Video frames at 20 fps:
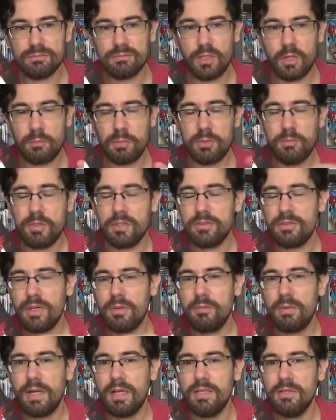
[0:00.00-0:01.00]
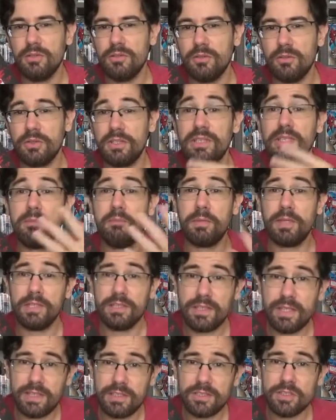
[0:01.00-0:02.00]
o primeiro trabalho
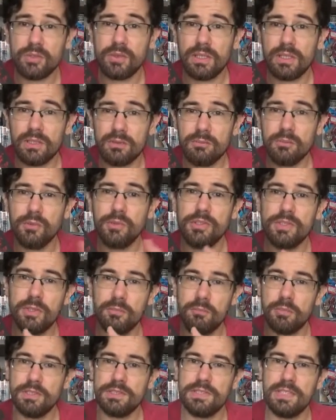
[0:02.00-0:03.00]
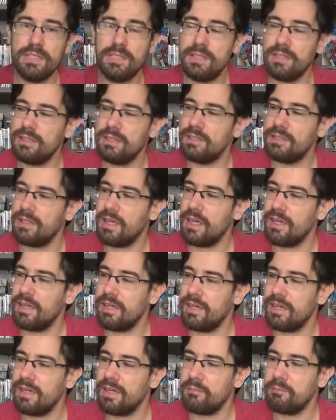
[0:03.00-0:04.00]
independente do Alan Moore, depois dele
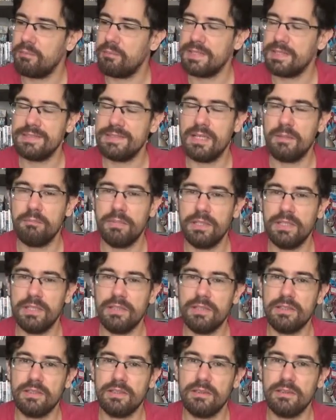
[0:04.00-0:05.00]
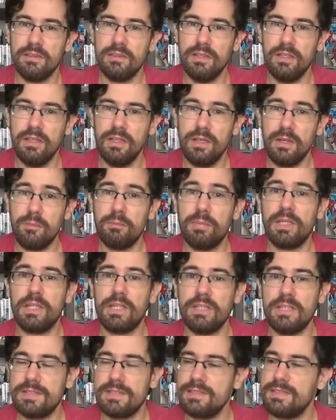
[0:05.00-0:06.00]
é, passar pela, pela
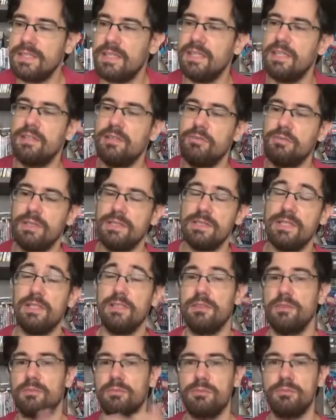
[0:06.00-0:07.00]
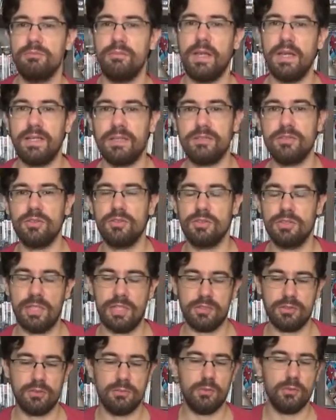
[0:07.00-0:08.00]
DC e fazer mega
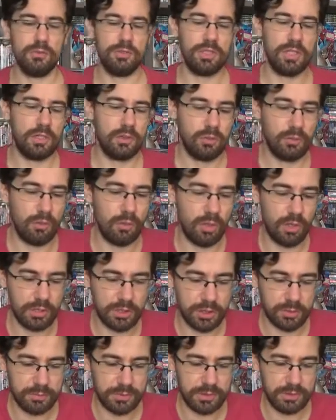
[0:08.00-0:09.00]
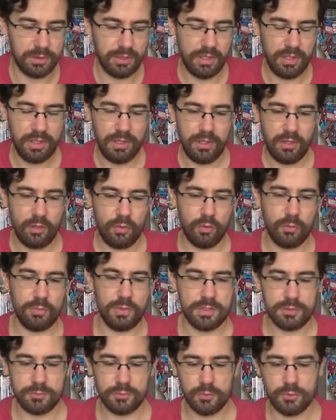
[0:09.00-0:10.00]
sucesso mundial com o Watchmen, ou
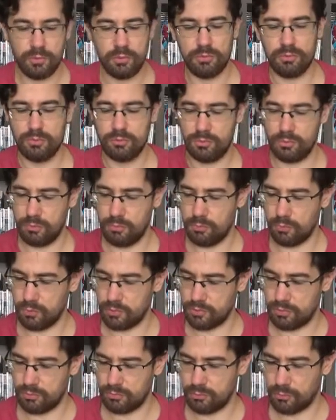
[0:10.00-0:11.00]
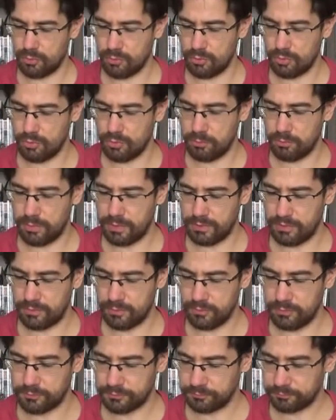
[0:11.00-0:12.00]
mesmo com o Monstro, Monstro do Pântano.